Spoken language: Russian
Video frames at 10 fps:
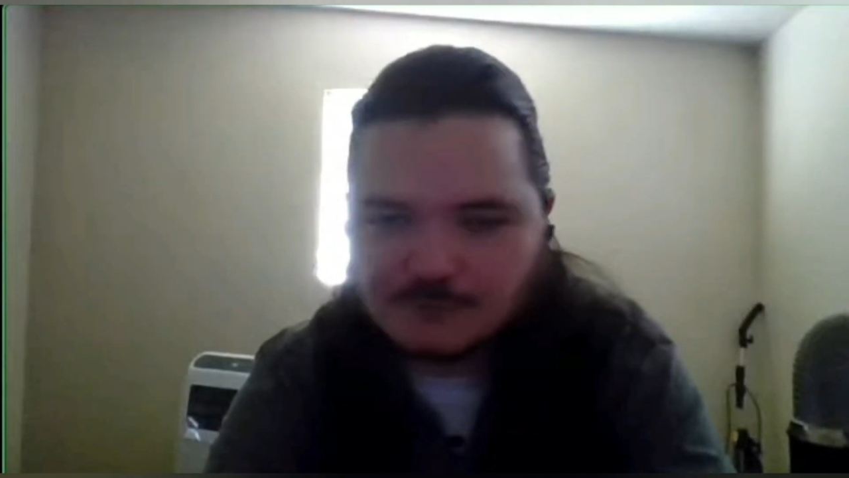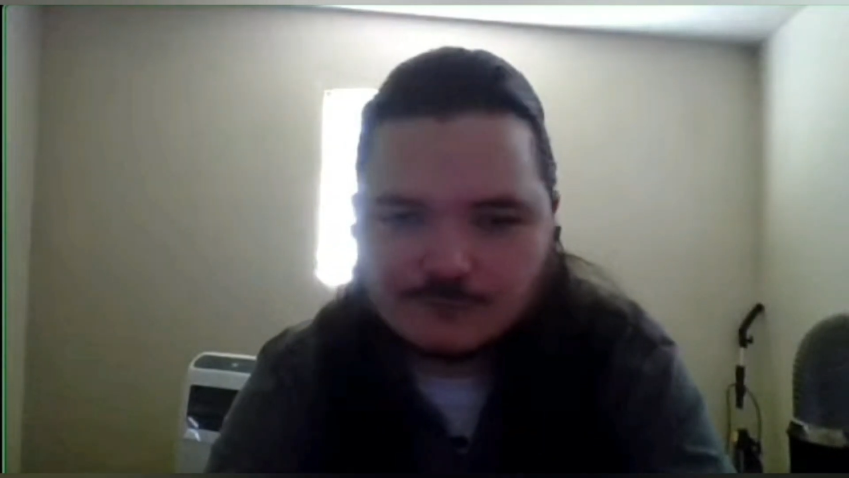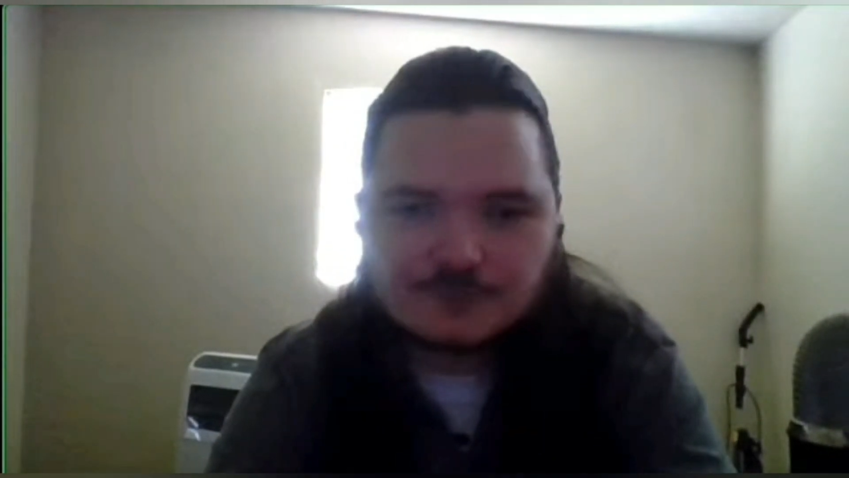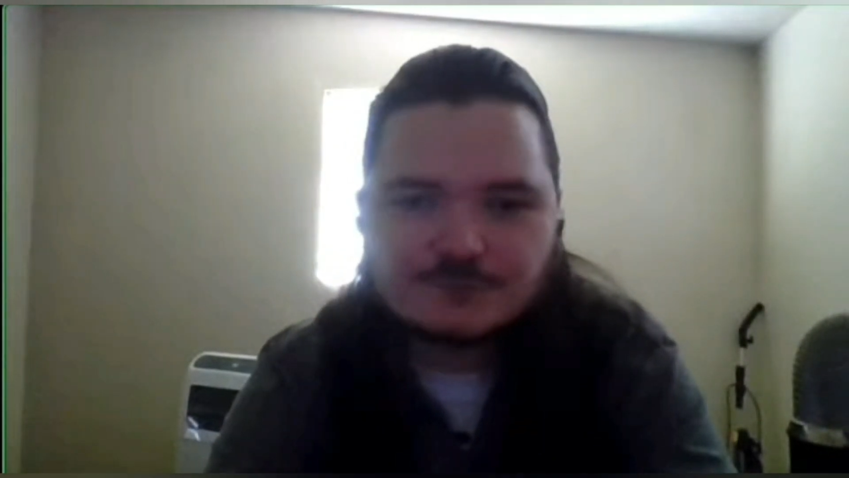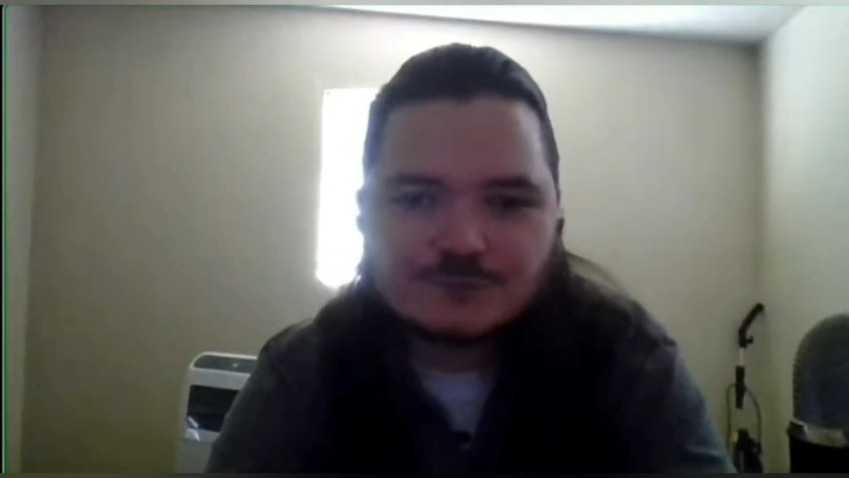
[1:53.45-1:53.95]

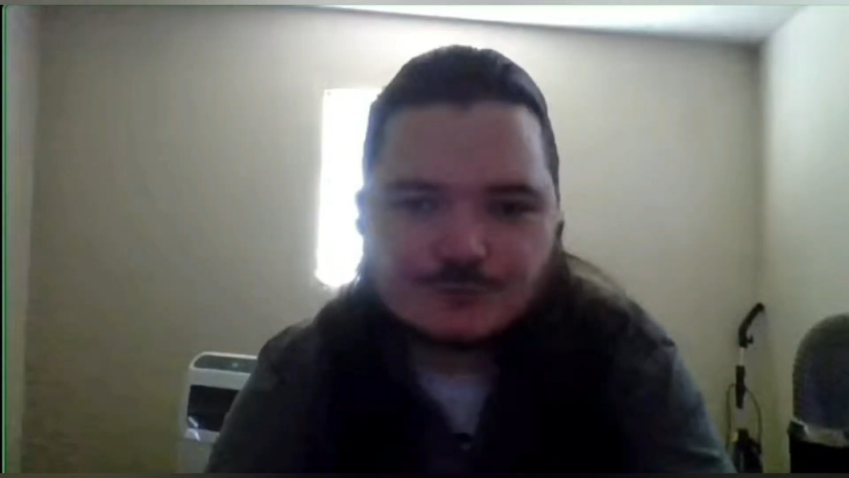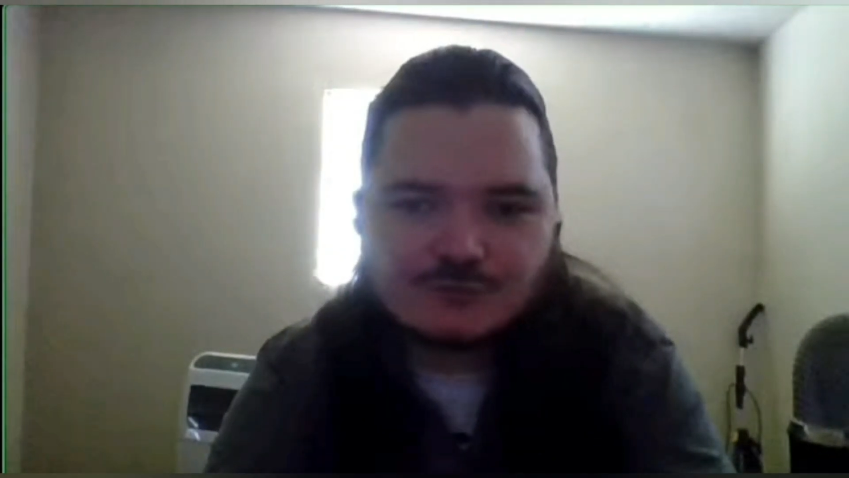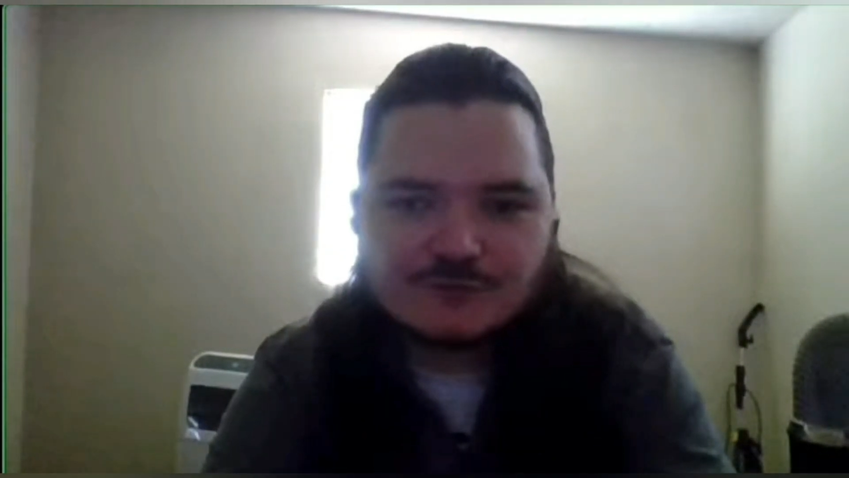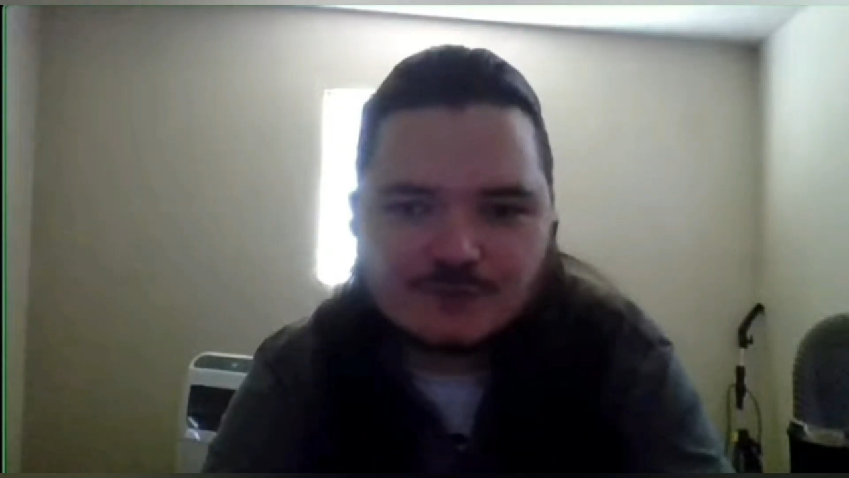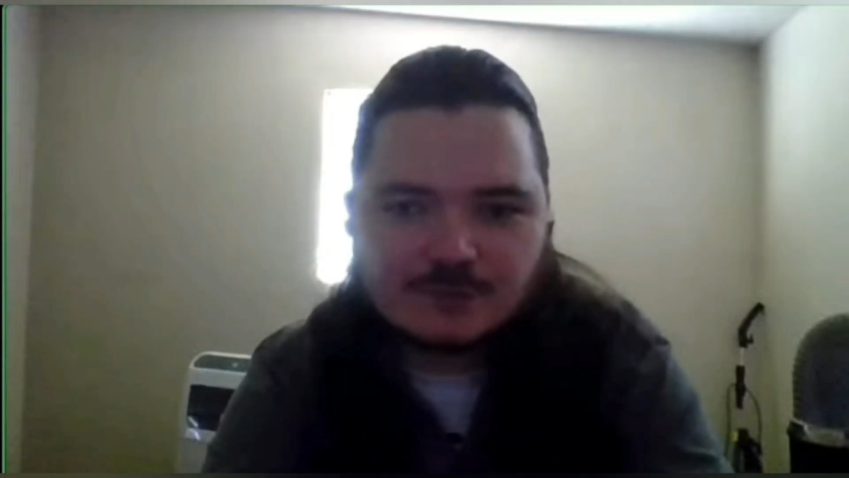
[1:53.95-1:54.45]
Вот в случае
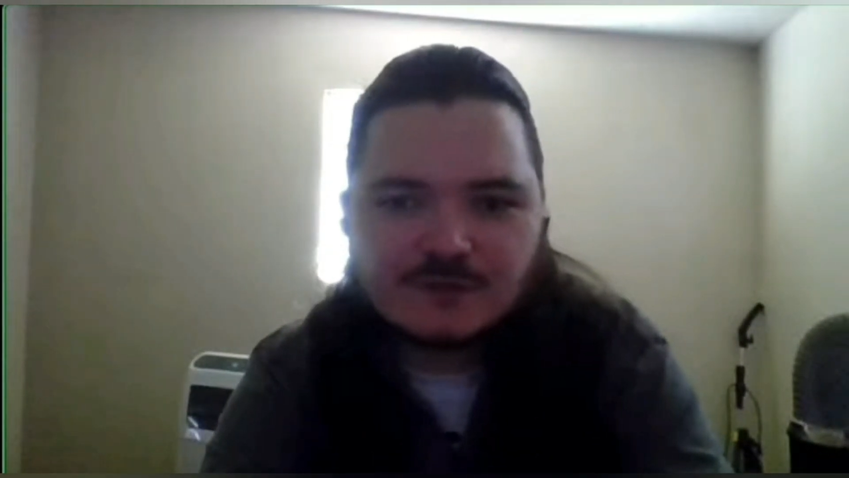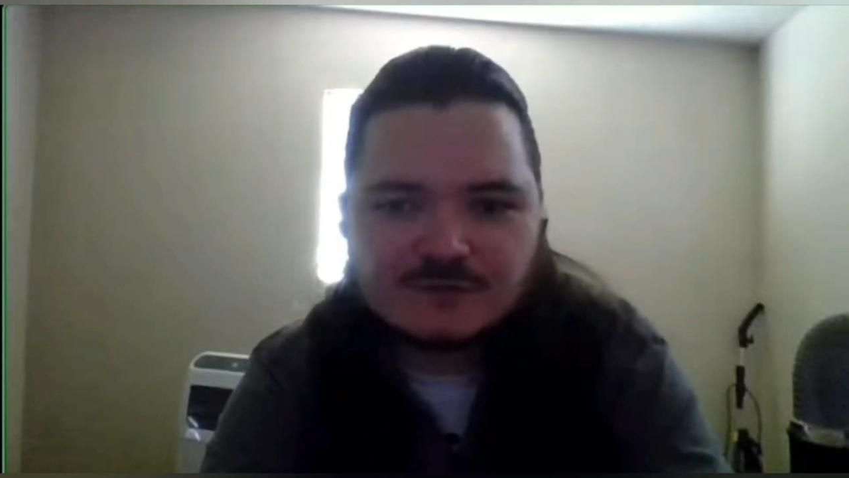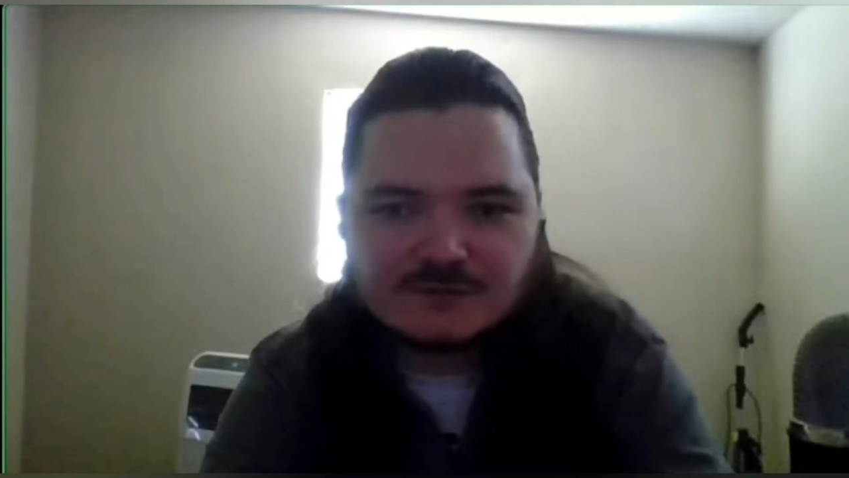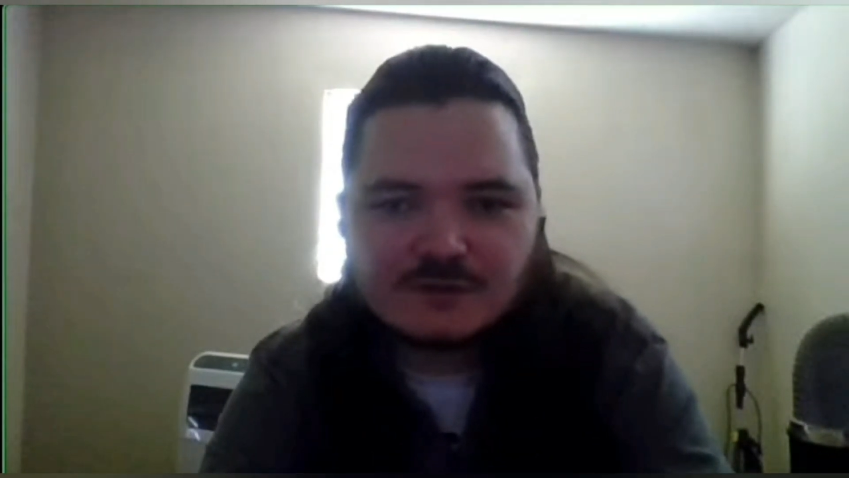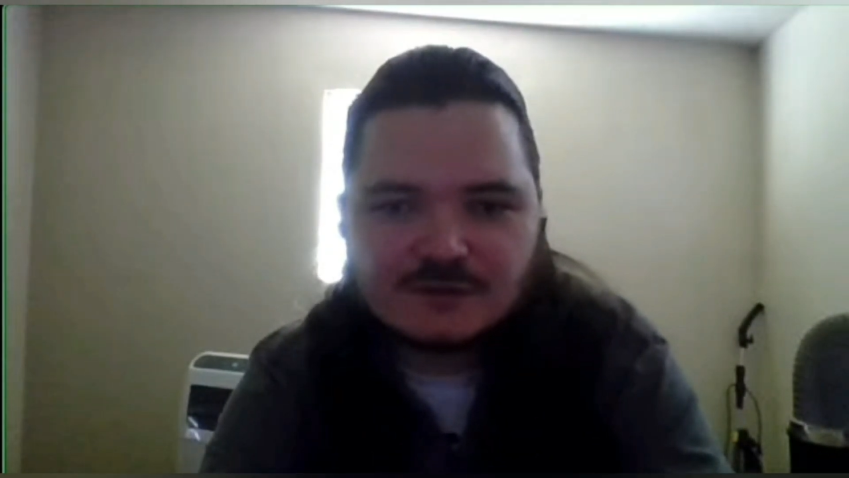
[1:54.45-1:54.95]
с
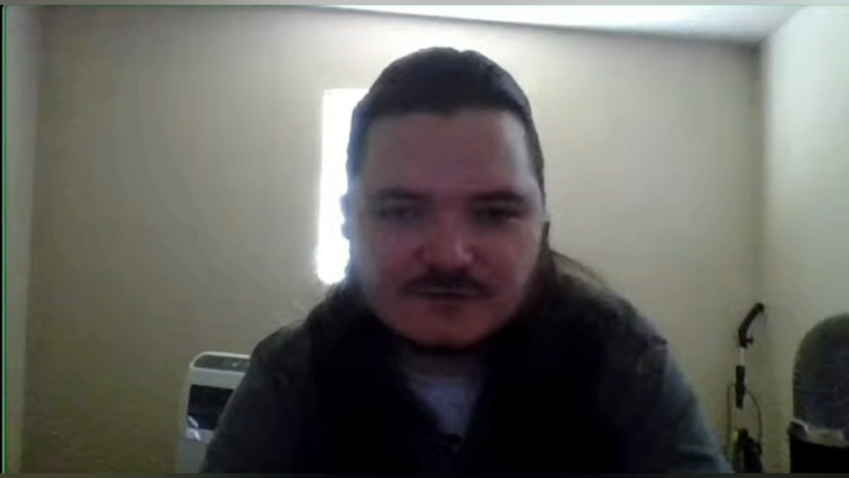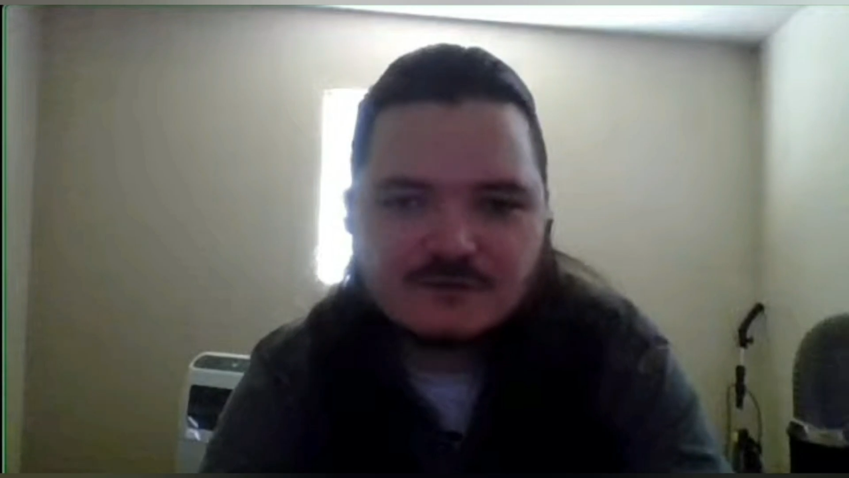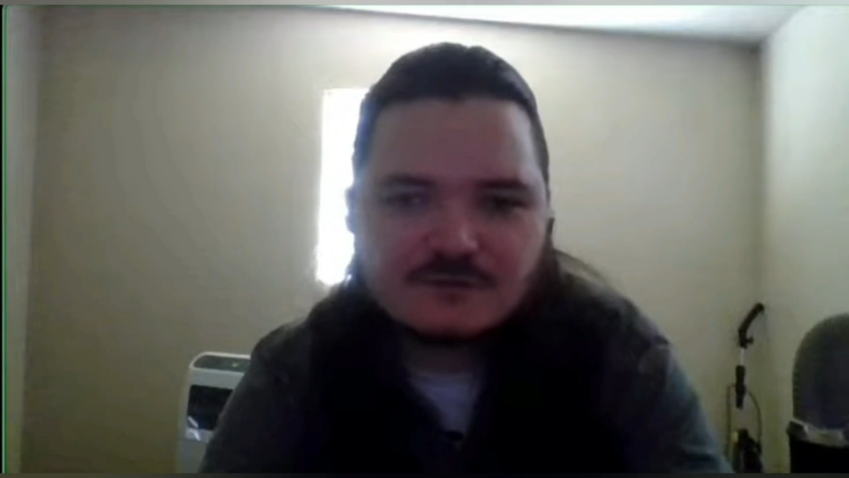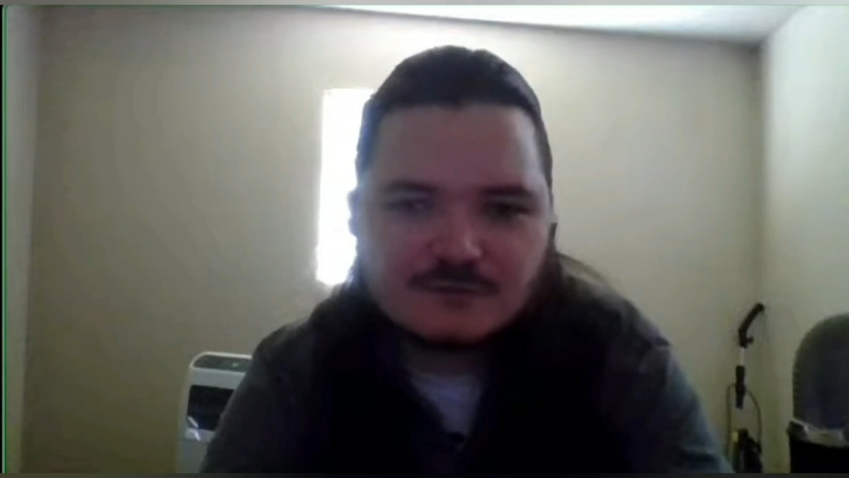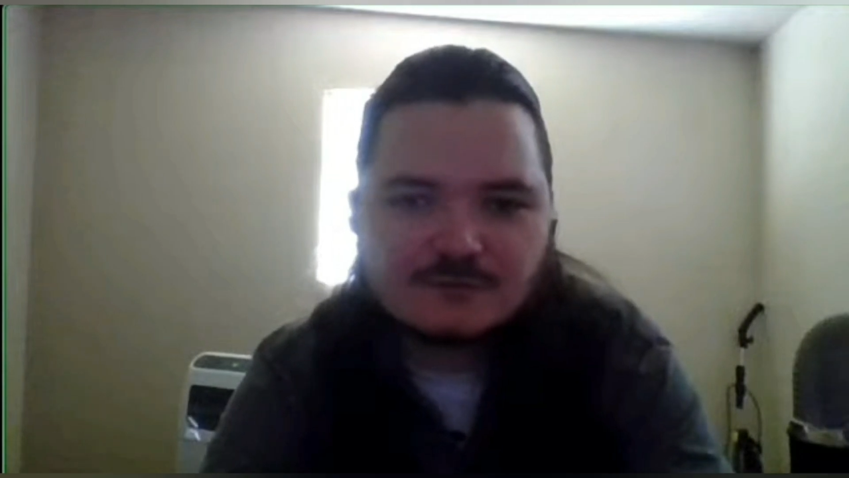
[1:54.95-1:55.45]
Абхазией и
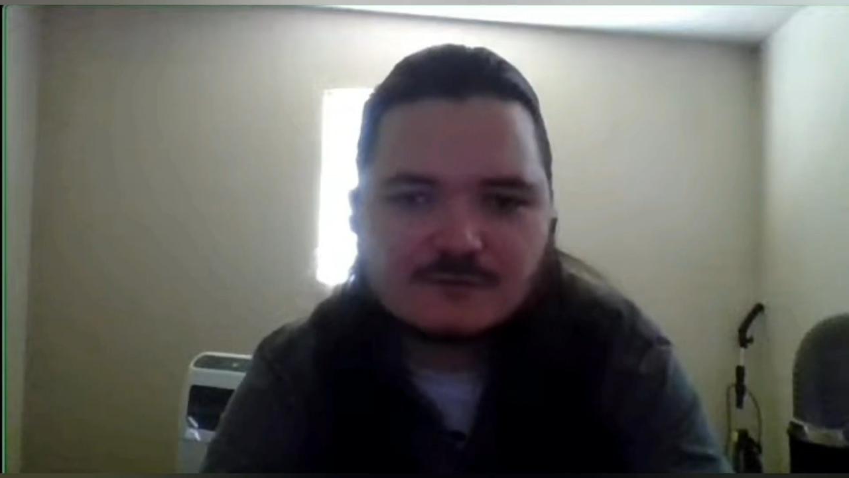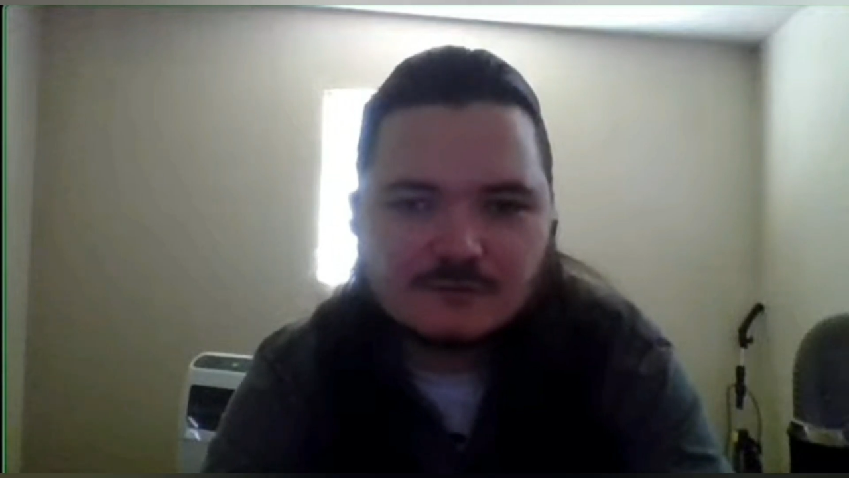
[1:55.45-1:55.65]
Осетией,